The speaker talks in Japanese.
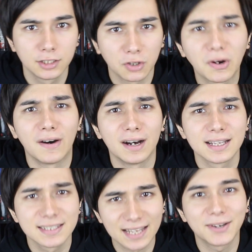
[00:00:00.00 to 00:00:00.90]
とかは
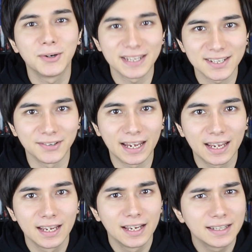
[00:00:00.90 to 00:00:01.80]
最高ですよ
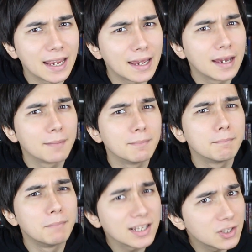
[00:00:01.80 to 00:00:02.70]
ね。で、
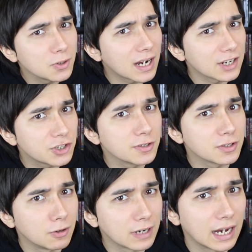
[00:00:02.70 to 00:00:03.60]
松岡修
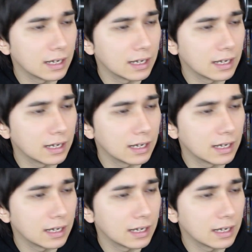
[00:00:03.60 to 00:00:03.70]
造